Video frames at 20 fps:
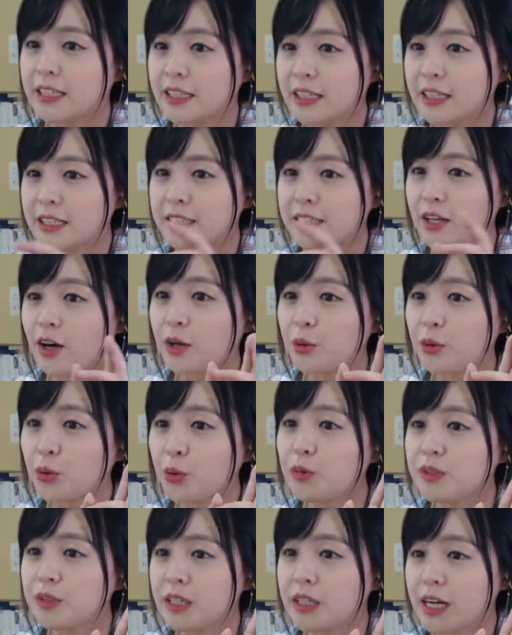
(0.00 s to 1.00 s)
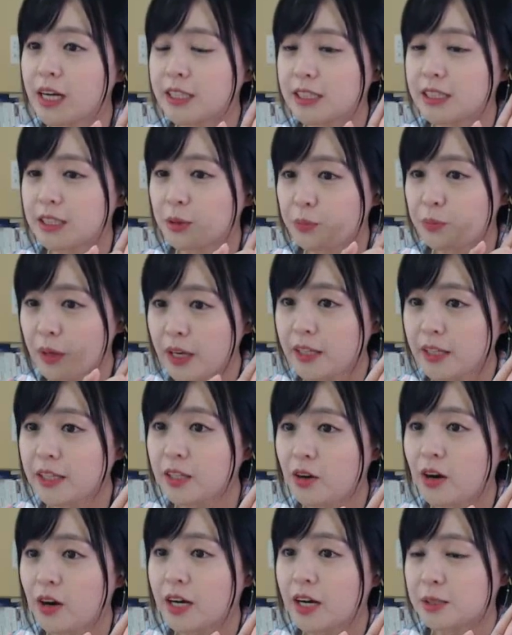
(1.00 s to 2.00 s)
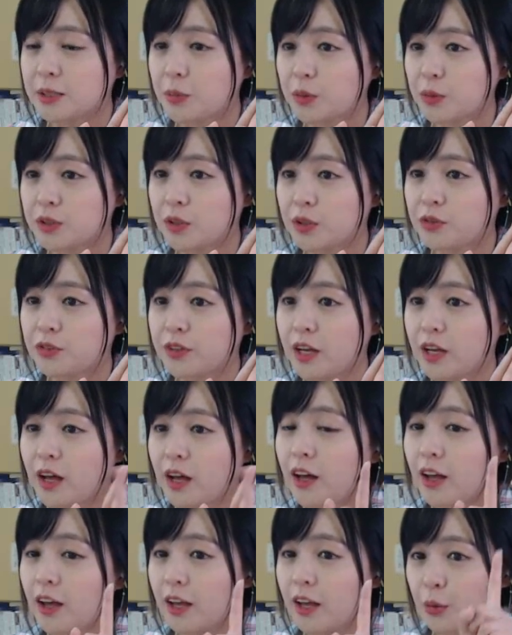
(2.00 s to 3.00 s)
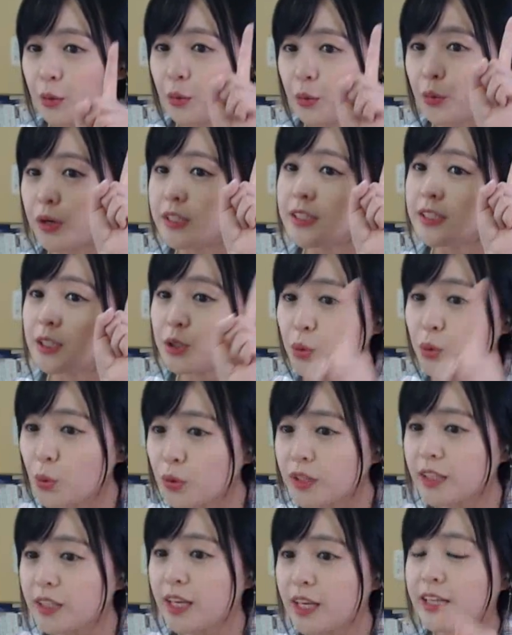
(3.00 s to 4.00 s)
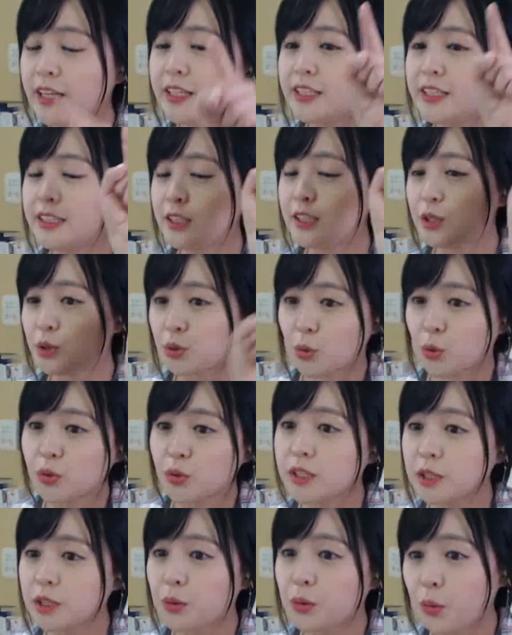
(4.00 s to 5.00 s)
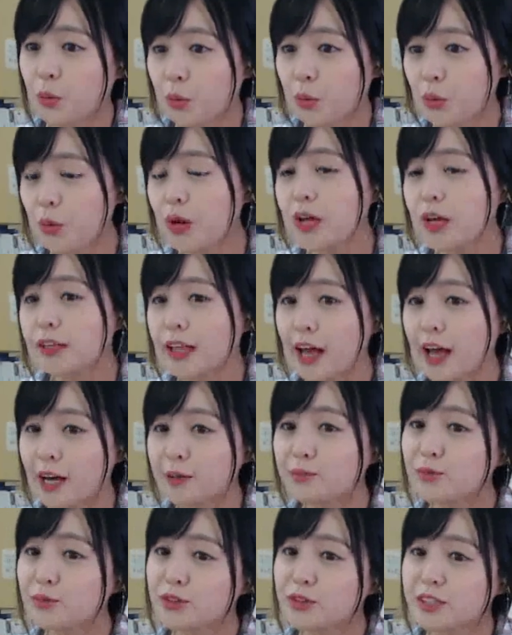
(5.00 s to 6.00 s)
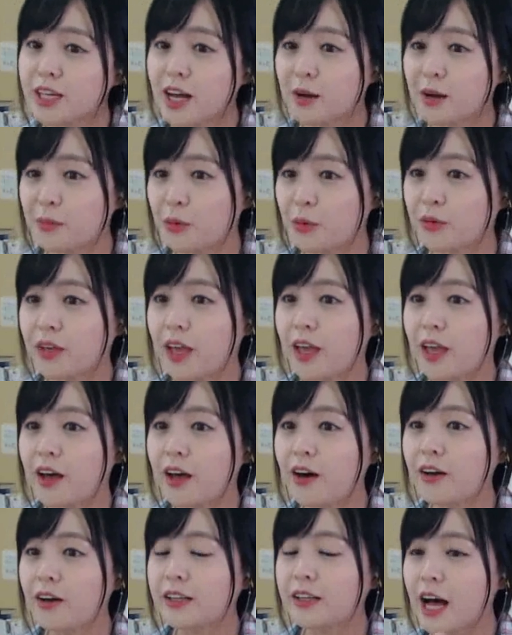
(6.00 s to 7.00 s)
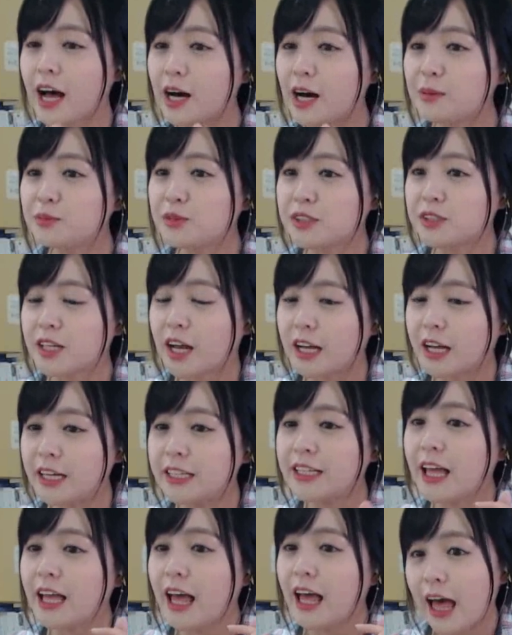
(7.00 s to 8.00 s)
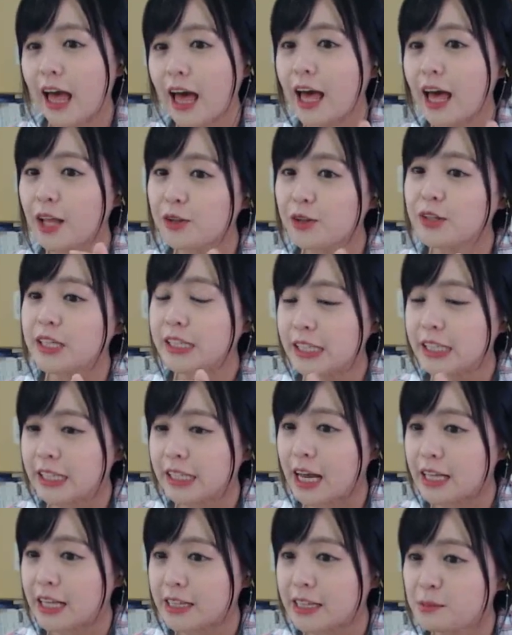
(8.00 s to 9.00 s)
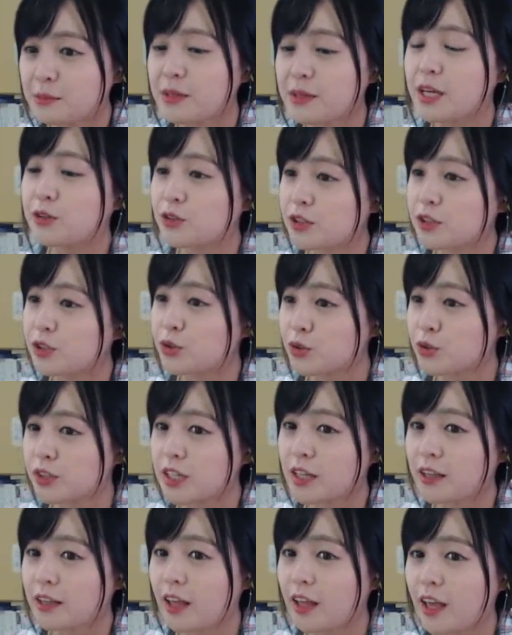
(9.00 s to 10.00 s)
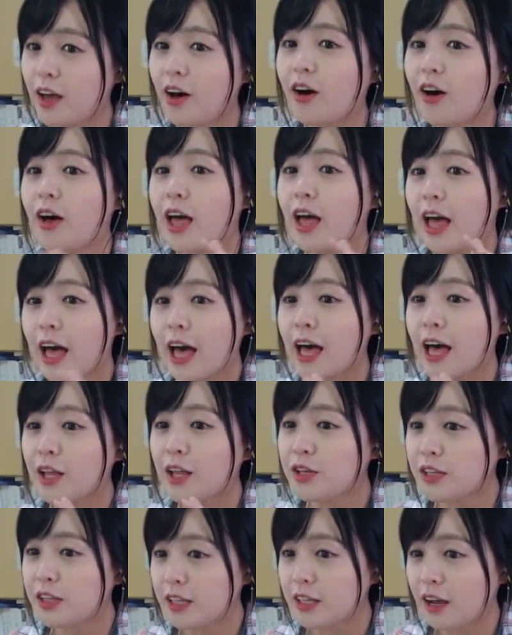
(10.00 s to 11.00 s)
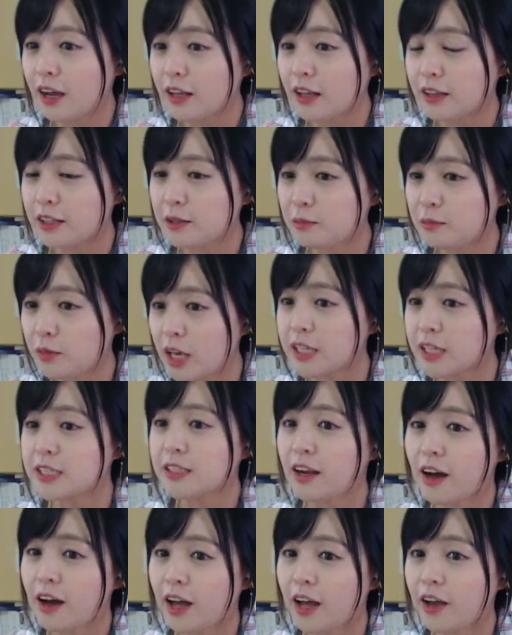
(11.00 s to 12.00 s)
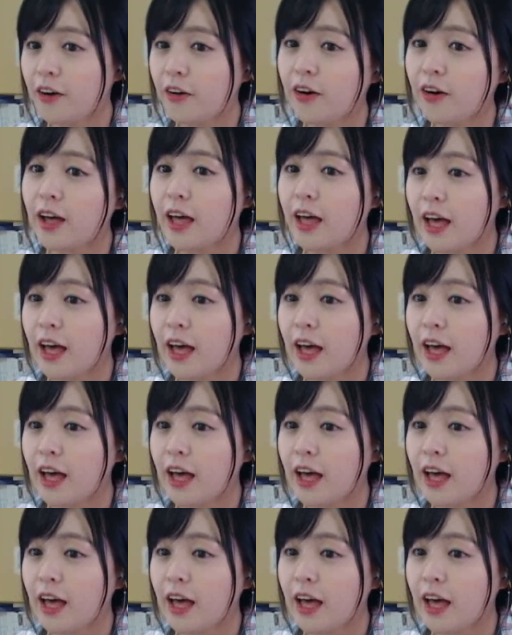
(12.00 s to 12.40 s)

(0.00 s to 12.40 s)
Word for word: 그래서 요 문장까지 페이님 것까지 보셨고요. 요거 이제 쫑 뒤에는 종치고 다음 문장 볼게요. 다음 문장은 한이니카님이 해주신 숙제인데요. 한이니카님 계신가요?